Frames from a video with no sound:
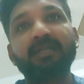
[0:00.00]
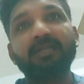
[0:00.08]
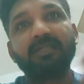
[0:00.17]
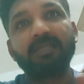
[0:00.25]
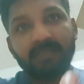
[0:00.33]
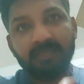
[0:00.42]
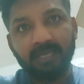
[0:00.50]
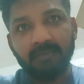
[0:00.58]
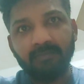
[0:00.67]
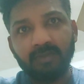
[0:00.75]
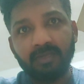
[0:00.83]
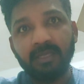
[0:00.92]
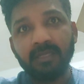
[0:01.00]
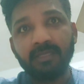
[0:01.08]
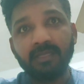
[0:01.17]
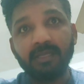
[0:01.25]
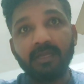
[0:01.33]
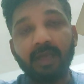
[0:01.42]
शिक्षा वही है
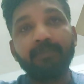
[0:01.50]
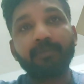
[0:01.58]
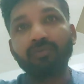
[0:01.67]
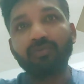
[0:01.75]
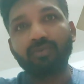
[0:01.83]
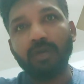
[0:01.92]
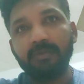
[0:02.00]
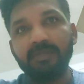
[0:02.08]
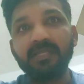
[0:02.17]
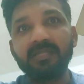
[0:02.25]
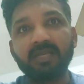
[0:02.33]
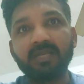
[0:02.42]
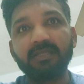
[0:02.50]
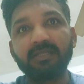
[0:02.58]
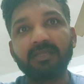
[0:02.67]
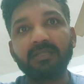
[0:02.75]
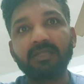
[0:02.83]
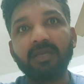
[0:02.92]
कि आपको गूगल भी शिक्षा दे
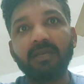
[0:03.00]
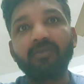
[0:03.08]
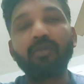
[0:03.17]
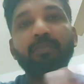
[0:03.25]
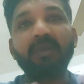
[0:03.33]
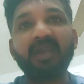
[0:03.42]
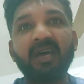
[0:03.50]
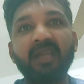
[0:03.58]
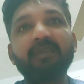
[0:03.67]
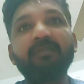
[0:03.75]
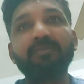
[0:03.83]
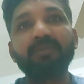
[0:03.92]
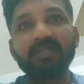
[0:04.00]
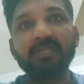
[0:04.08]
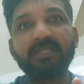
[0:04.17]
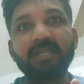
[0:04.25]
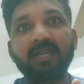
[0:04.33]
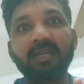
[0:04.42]
सकता है कोई पढ़ा रहा है वो भी
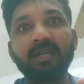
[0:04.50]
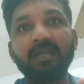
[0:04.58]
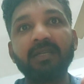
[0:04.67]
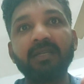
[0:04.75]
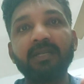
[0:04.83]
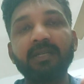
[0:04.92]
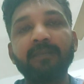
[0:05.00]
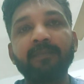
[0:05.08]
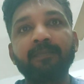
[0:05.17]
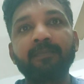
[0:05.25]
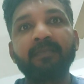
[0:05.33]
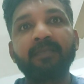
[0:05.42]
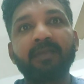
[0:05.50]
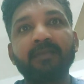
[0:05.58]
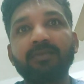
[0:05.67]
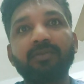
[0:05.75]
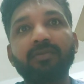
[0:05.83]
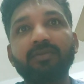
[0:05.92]
शिक्षक है
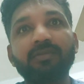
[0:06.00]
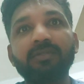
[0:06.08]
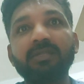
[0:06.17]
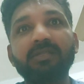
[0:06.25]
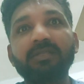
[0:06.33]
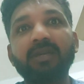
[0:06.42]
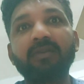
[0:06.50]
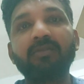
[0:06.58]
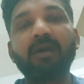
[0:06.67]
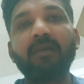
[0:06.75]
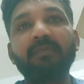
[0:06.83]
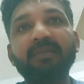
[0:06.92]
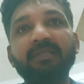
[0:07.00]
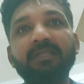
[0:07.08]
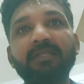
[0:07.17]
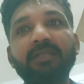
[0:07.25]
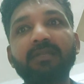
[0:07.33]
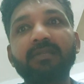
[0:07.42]
तो शिक्षा को आप किसी
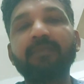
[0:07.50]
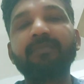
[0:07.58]
के सिर्फ